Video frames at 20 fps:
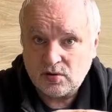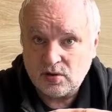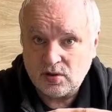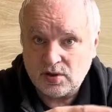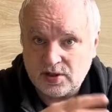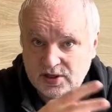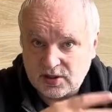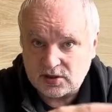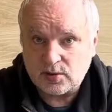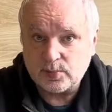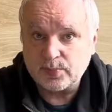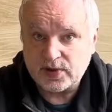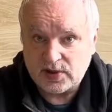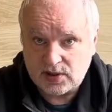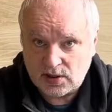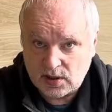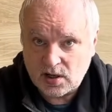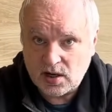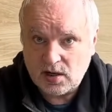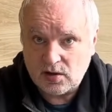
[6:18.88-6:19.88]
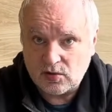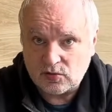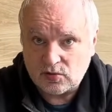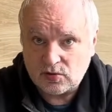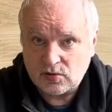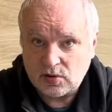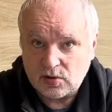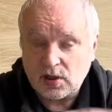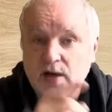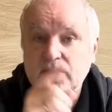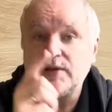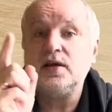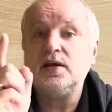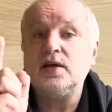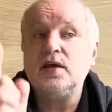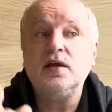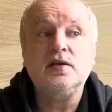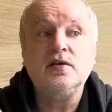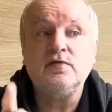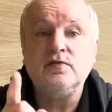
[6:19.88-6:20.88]
где-то проиграют. Хотя
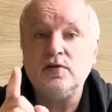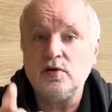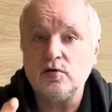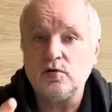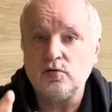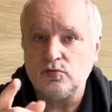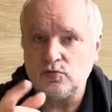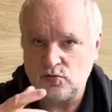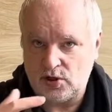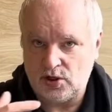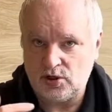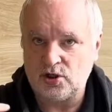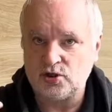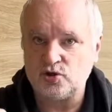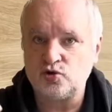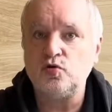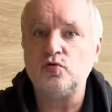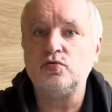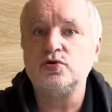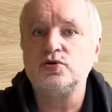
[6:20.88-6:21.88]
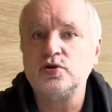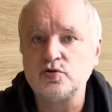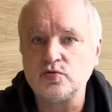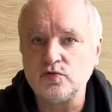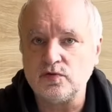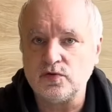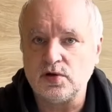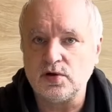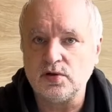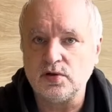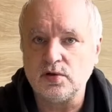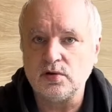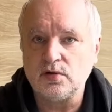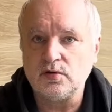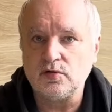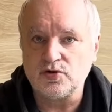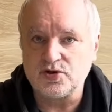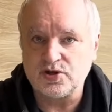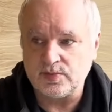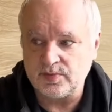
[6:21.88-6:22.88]
я не верю, но они настолько сейчас уверены.
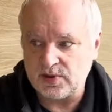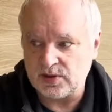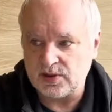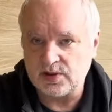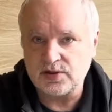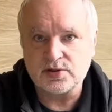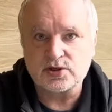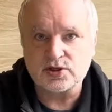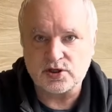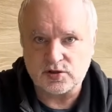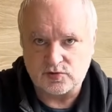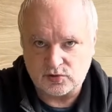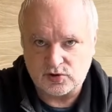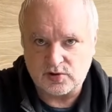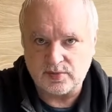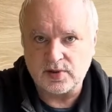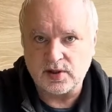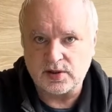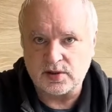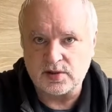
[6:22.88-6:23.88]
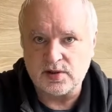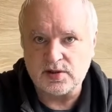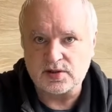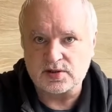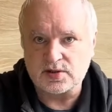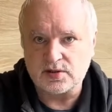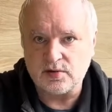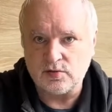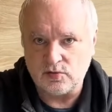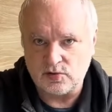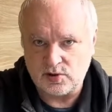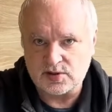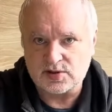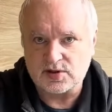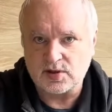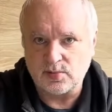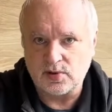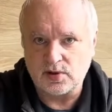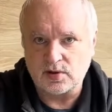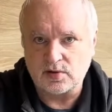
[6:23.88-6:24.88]
Да. То есть им надо держать, вот им надо низ, ну,
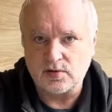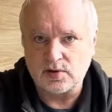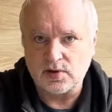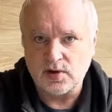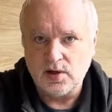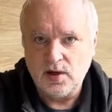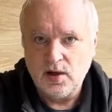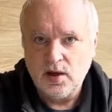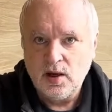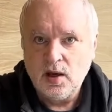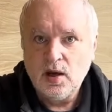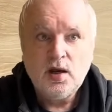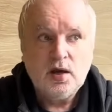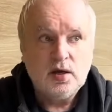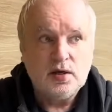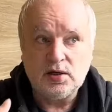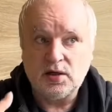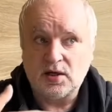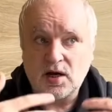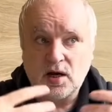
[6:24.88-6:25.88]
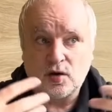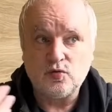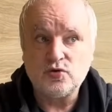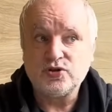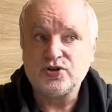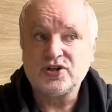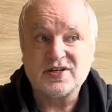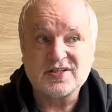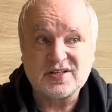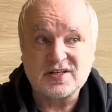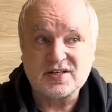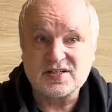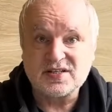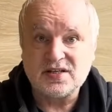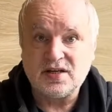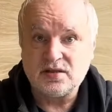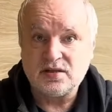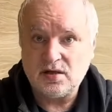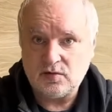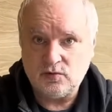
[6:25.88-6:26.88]
низ обыгрывать. И какой сейчас
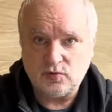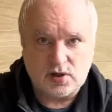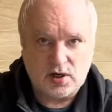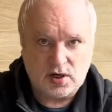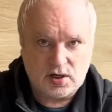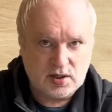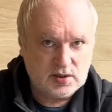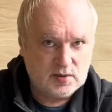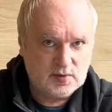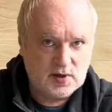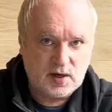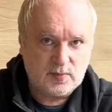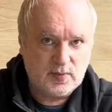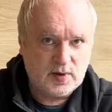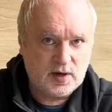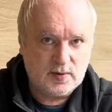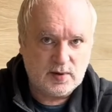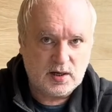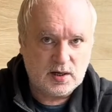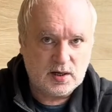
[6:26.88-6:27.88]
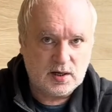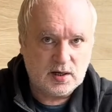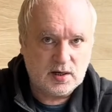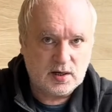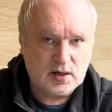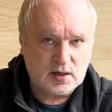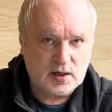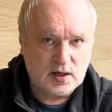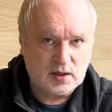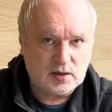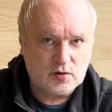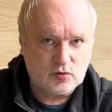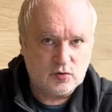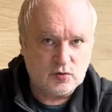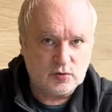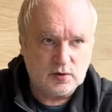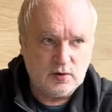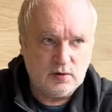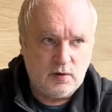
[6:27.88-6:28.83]
Краснодар, вот как они а, а, а, Акрон